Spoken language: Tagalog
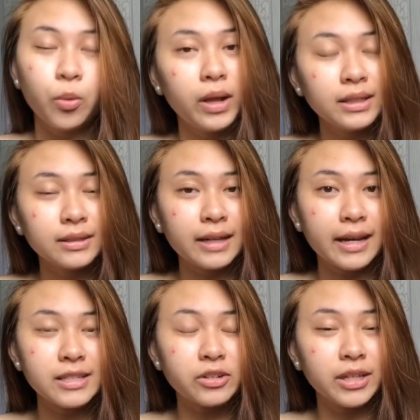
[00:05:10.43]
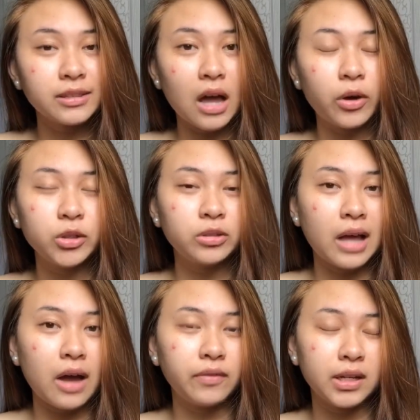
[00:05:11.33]
well guys, right now I don't
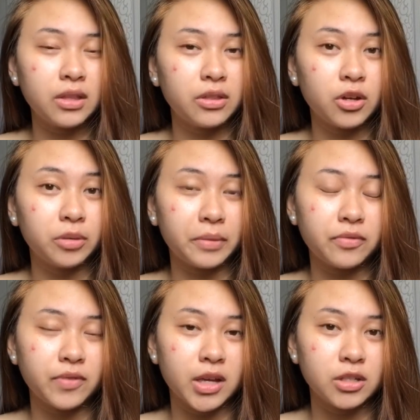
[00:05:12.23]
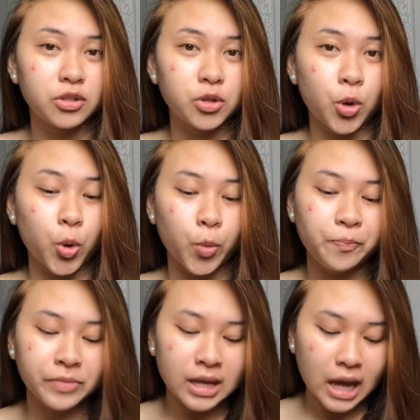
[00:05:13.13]
have anything on my face. So,
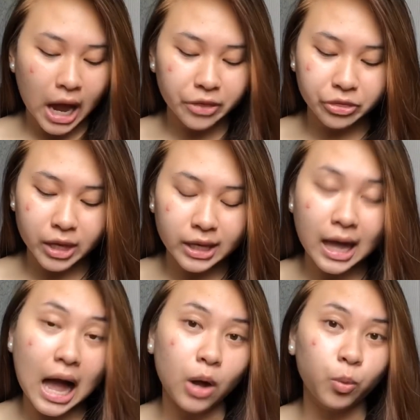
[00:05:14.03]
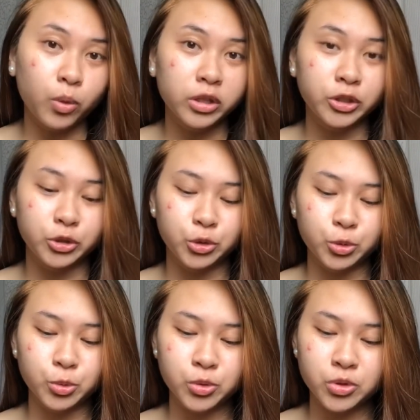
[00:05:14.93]
I think I will
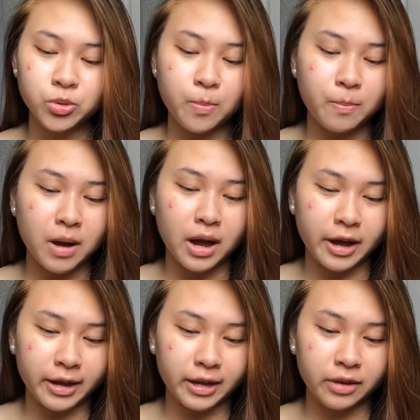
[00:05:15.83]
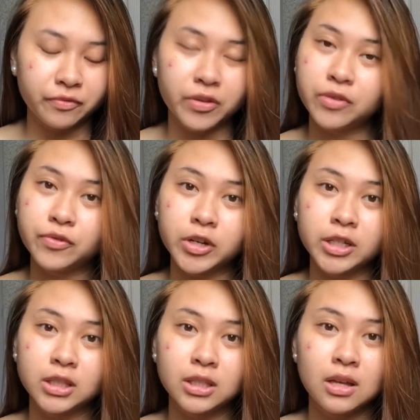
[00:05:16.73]
use my
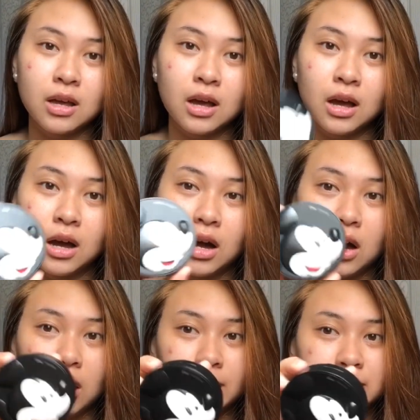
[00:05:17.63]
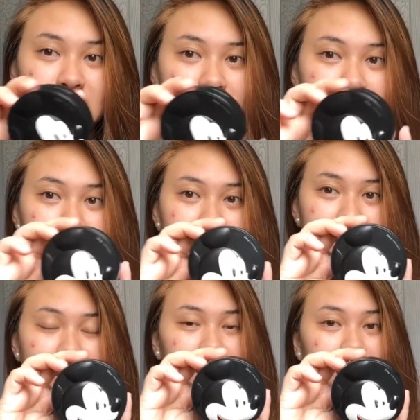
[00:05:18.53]
favorite um,
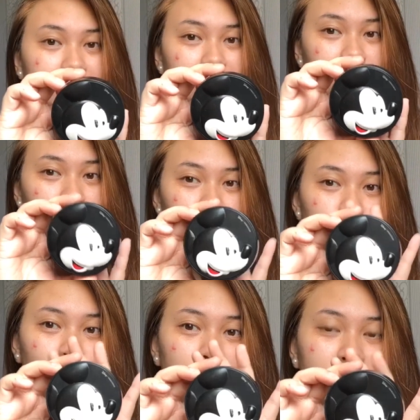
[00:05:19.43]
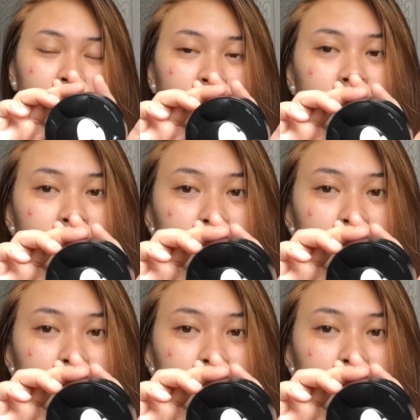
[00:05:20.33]
CC cushion.